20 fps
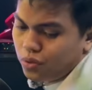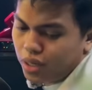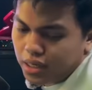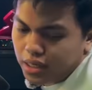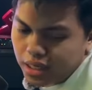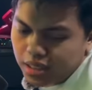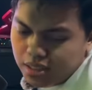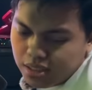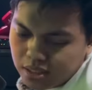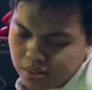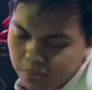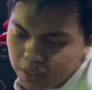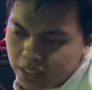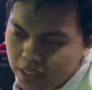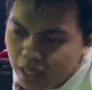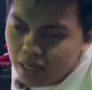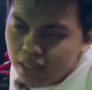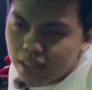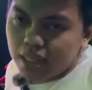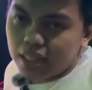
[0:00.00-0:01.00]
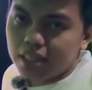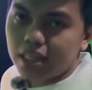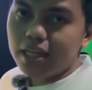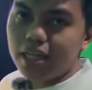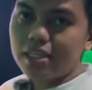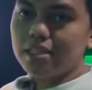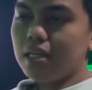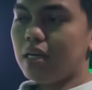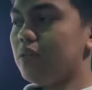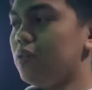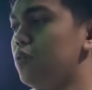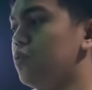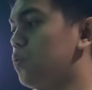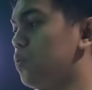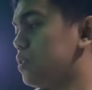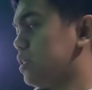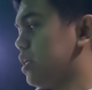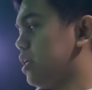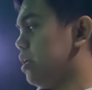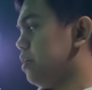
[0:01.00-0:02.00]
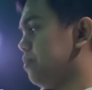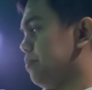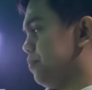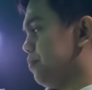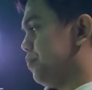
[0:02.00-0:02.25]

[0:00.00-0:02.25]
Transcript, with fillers: juga guys. Sebentar kita geser dulu kursinya.